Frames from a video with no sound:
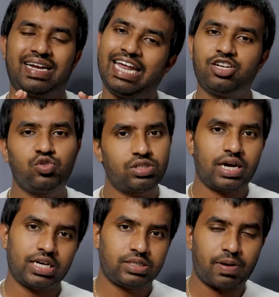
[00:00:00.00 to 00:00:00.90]
டெக் நியூஸ்
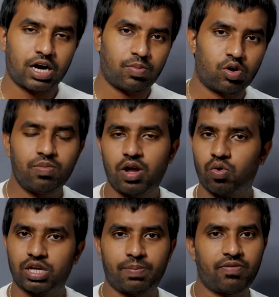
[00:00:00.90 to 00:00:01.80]
தான் கைஸ் பார்க்க போறோம் நான்
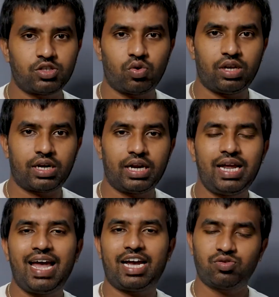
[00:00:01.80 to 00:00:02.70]
உங்களுக்கு இப்பவே சொல்லிடுறேன்
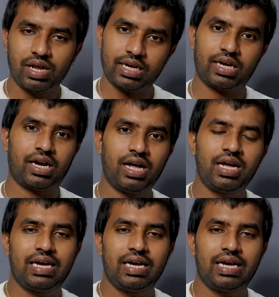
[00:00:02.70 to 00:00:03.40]
ஆக்சுவலா என்னன்னா